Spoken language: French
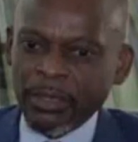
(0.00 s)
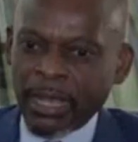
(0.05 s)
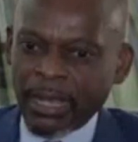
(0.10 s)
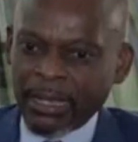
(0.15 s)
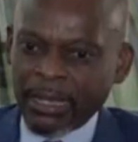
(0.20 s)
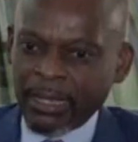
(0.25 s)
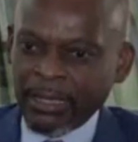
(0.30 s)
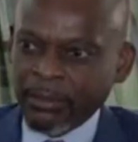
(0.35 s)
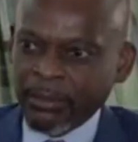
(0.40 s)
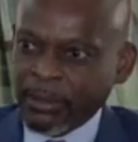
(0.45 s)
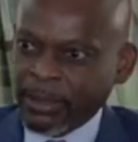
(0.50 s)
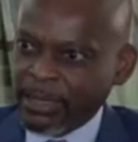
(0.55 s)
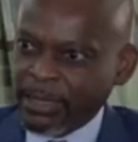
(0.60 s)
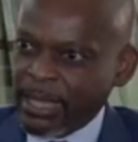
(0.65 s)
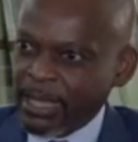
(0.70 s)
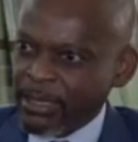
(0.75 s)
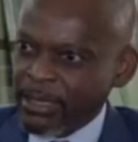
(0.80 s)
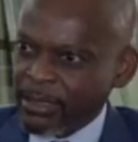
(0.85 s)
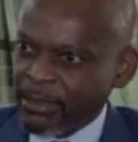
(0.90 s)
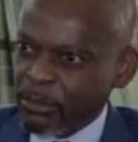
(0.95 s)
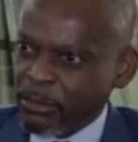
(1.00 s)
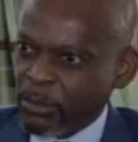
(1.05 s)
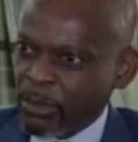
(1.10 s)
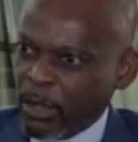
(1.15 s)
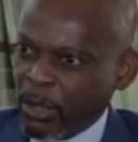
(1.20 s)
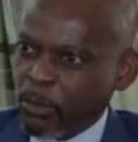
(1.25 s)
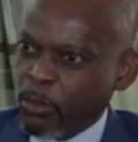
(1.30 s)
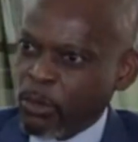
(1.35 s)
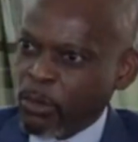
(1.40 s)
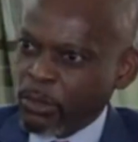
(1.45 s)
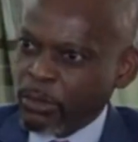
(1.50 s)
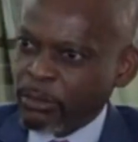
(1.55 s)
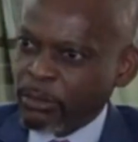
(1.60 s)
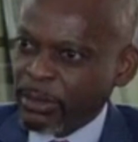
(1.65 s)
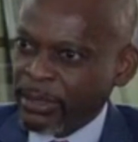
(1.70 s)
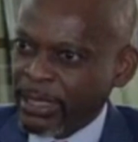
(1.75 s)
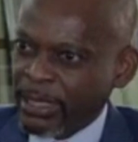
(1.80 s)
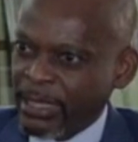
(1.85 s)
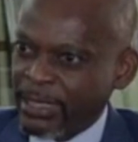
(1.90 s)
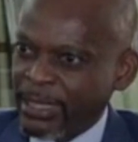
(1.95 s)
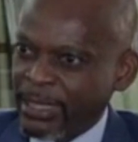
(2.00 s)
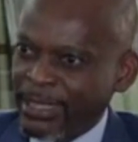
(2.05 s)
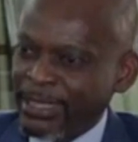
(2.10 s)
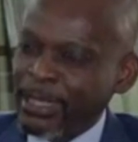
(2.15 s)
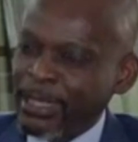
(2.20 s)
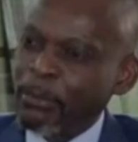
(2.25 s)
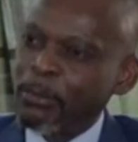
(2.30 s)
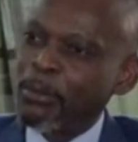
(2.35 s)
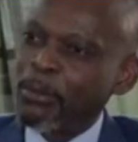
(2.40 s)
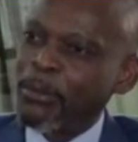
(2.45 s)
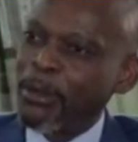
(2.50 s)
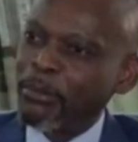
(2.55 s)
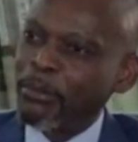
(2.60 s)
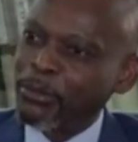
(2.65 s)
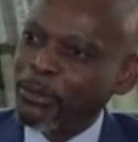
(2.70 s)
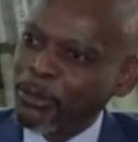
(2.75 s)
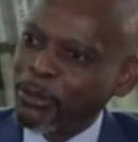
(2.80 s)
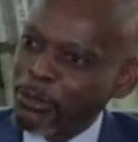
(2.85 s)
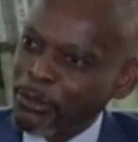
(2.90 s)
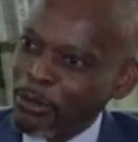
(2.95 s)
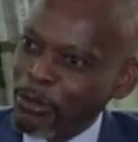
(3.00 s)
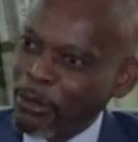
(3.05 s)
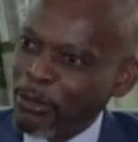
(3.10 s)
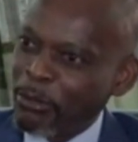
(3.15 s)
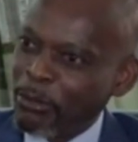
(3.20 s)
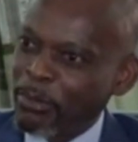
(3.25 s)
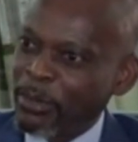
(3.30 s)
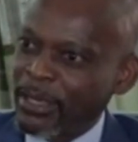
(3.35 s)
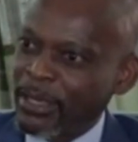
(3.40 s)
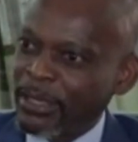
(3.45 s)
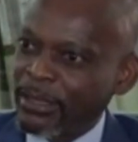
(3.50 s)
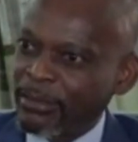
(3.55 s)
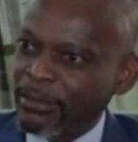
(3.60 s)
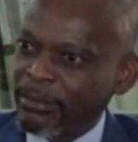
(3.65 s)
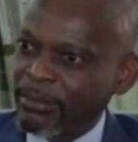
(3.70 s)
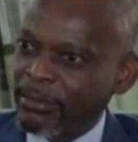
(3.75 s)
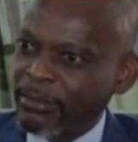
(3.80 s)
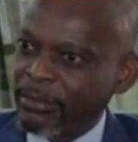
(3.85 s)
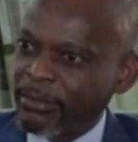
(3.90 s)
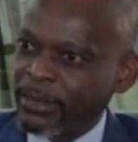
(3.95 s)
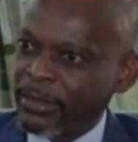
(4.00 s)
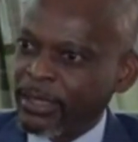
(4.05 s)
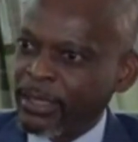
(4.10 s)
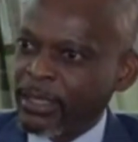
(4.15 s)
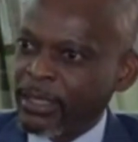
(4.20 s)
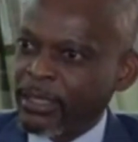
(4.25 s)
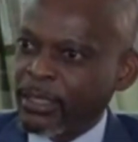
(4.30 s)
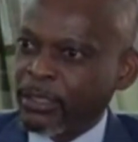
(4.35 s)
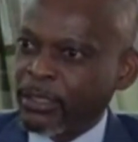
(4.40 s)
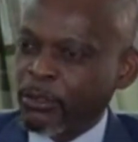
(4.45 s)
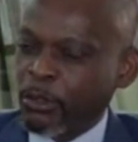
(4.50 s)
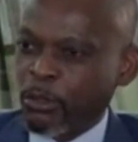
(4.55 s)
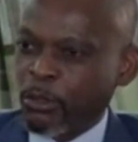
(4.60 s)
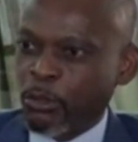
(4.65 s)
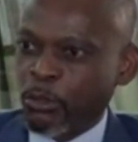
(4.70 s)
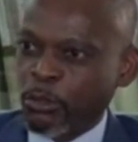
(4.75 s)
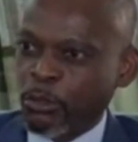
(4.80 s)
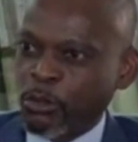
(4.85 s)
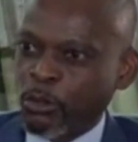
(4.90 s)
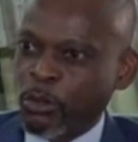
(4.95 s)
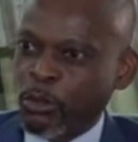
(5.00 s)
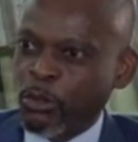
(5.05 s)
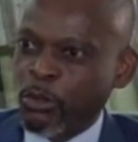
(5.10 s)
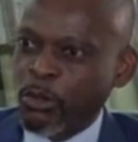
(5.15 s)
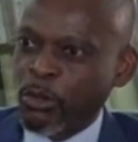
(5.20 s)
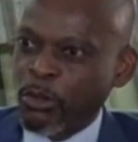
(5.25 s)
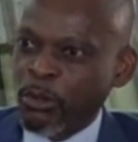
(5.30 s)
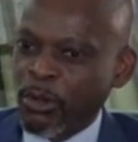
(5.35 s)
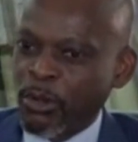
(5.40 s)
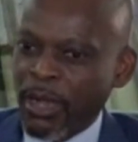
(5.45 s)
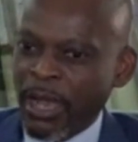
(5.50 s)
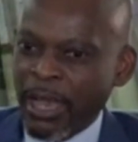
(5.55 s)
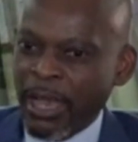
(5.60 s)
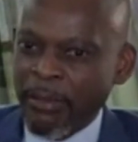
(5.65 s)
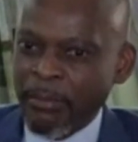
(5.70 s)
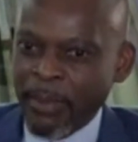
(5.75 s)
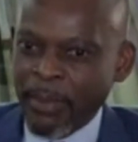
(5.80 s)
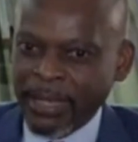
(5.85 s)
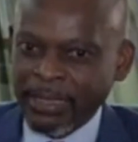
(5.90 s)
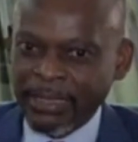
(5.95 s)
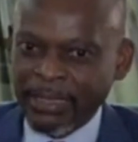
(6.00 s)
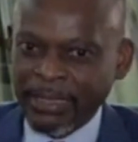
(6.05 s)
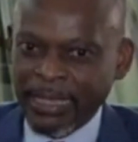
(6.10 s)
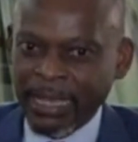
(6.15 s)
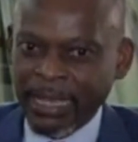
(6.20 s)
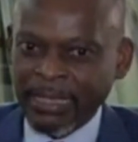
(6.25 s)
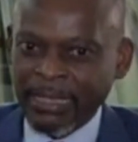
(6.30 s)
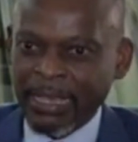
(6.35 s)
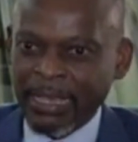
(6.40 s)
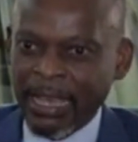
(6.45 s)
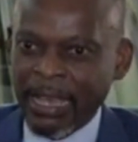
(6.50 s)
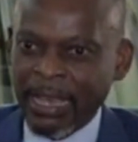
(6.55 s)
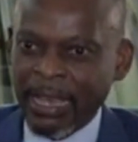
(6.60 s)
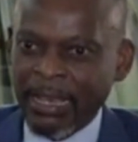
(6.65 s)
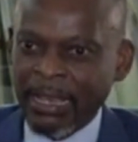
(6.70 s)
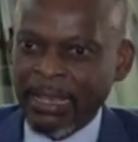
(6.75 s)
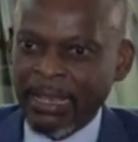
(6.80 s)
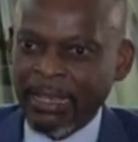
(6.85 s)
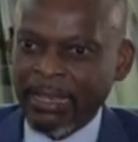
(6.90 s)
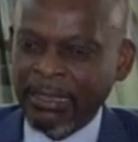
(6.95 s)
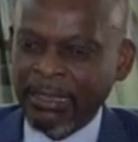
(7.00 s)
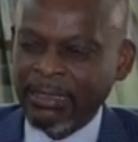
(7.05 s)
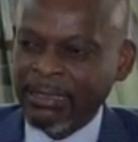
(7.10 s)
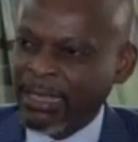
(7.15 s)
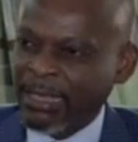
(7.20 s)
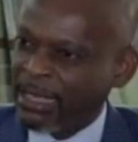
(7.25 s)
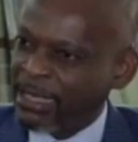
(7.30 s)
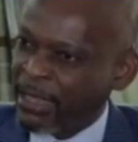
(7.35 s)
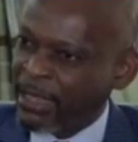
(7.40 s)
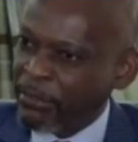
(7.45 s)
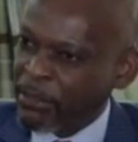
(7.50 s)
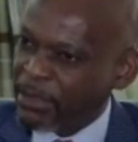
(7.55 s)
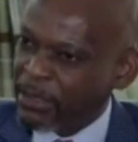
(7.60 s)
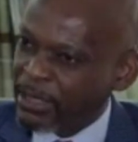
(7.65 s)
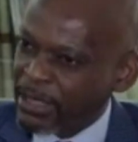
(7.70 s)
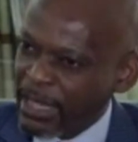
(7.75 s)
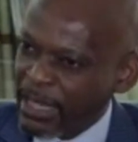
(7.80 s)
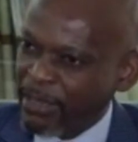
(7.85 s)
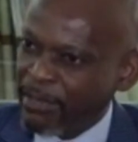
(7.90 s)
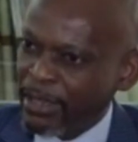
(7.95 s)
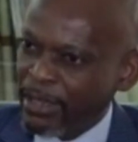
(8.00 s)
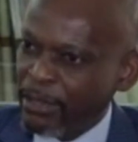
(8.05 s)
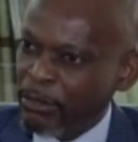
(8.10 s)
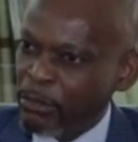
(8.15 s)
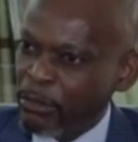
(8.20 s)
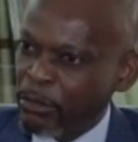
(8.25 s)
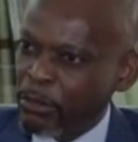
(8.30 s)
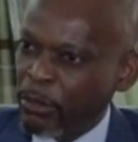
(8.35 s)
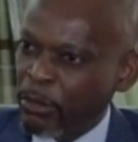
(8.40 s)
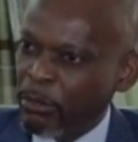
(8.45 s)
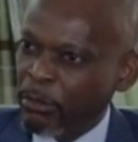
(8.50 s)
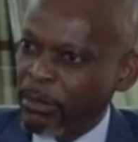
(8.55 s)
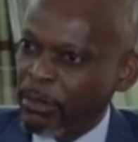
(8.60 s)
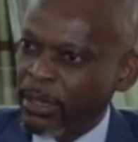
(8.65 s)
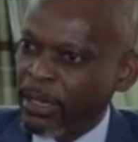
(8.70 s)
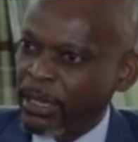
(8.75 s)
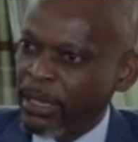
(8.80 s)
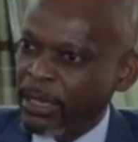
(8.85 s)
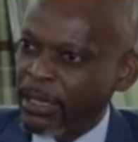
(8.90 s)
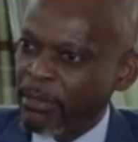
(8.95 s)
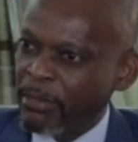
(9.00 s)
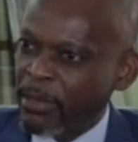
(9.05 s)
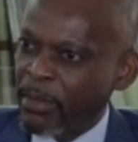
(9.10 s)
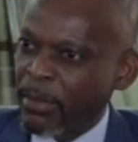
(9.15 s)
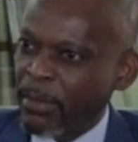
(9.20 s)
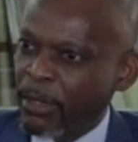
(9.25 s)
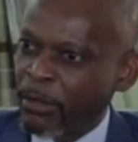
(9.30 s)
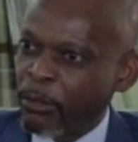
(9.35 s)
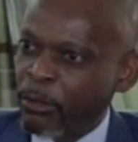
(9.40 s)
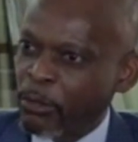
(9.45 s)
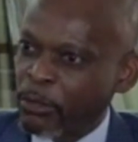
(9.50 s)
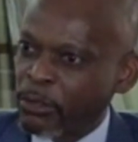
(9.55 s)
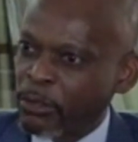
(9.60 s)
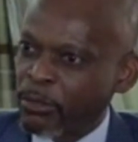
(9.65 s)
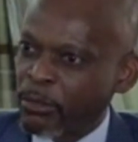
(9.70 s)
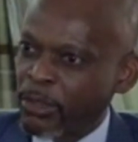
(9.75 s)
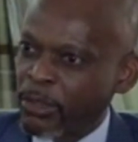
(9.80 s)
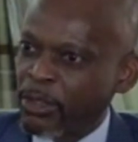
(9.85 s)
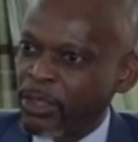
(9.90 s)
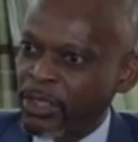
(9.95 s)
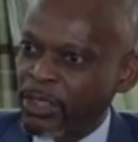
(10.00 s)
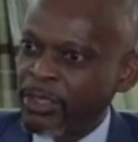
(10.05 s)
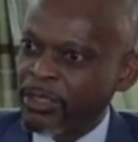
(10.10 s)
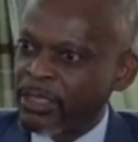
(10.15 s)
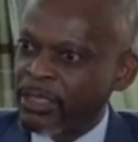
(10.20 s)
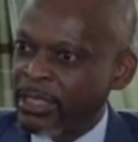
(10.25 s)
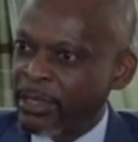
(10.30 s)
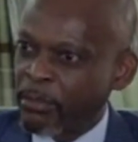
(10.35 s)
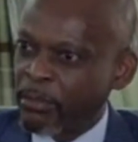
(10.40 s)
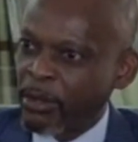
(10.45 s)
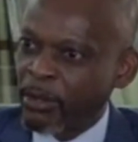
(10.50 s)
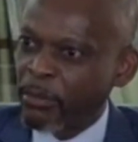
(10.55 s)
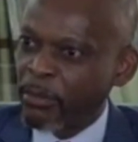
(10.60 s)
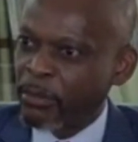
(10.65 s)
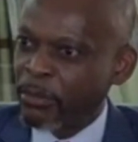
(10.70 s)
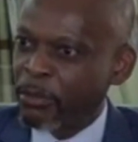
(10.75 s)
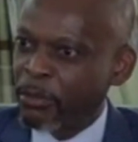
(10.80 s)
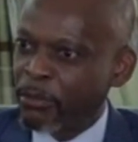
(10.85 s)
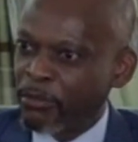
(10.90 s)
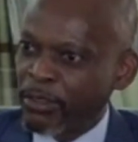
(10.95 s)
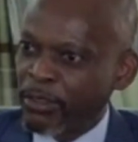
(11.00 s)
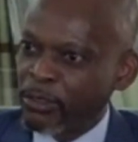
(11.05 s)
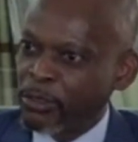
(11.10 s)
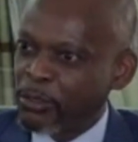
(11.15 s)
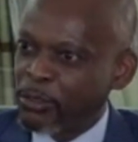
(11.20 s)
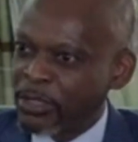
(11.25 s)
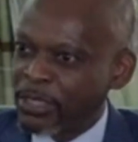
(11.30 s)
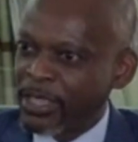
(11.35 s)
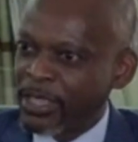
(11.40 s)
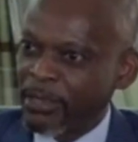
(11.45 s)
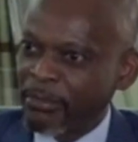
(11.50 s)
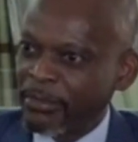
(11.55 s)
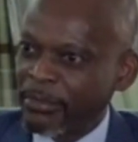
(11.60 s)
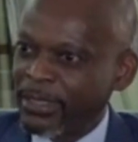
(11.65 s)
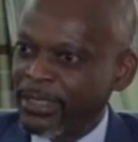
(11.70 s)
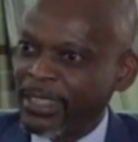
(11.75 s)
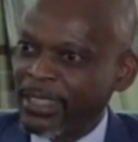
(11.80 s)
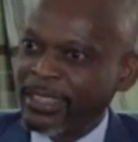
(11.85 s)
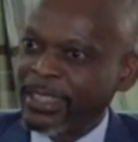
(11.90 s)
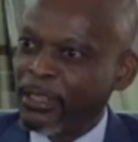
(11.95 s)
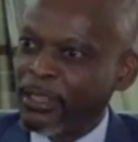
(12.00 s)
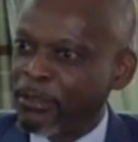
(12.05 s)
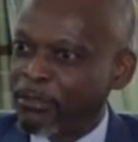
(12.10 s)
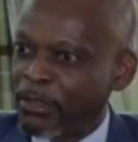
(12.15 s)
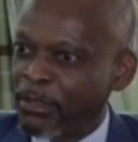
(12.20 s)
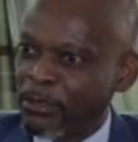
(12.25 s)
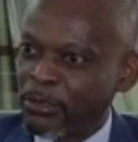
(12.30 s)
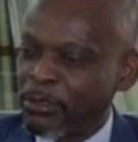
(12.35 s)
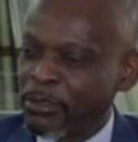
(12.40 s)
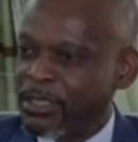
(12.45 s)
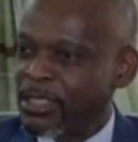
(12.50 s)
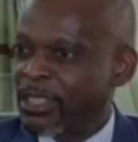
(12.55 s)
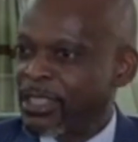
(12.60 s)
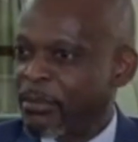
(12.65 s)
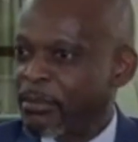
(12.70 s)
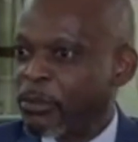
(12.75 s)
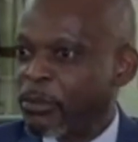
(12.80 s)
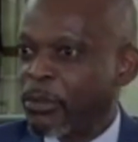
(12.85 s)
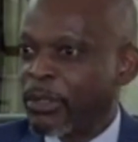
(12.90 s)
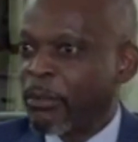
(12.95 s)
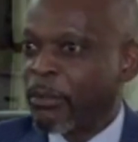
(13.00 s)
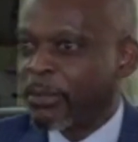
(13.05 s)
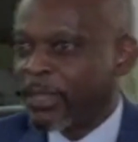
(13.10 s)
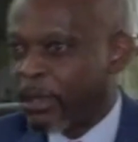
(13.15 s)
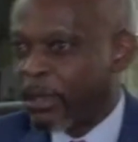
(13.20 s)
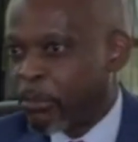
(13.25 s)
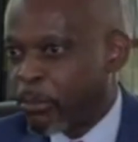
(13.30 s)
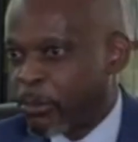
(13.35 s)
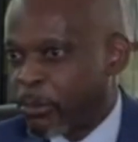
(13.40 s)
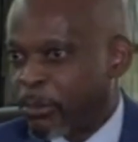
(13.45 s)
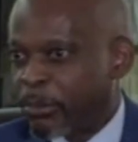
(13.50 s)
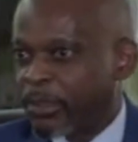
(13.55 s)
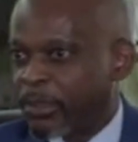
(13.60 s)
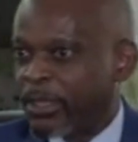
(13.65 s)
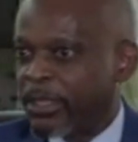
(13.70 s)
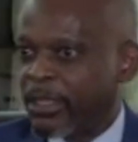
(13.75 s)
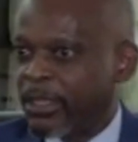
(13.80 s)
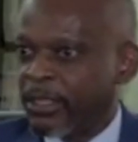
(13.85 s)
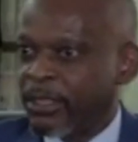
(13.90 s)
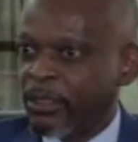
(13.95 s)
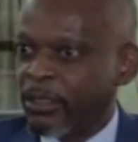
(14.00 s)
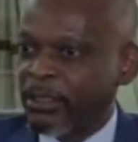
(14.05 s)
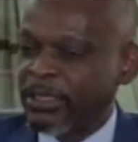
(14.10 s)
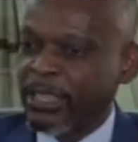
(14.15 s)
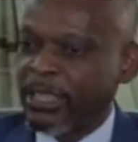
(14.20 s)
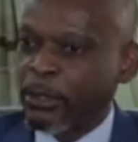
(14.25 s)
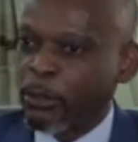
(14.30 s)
la Grande-Bretagne ou la couronne britannique n'est plus membre de l'Union européenne. Tout à fait. Donc le Togo a un partenariat très avancé avec l'Union européenne, mais malheureusement, l'un de ses membres, le 28e, qui était le 28e, n'est plus. Donc c'est